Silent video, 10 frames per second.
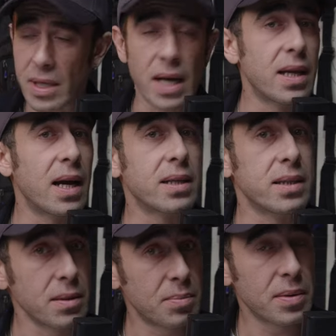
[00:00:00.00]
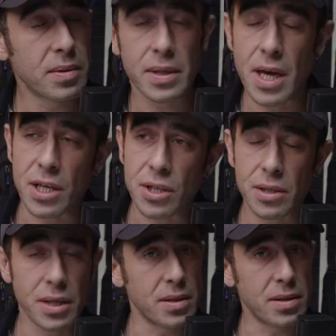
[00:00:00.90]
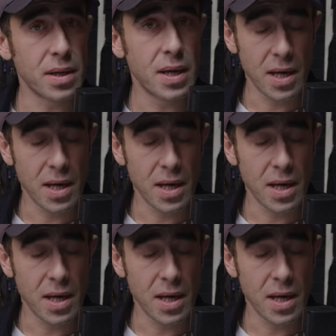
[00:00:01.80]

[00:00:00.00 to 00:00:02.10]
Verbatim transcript: kader deyip geç git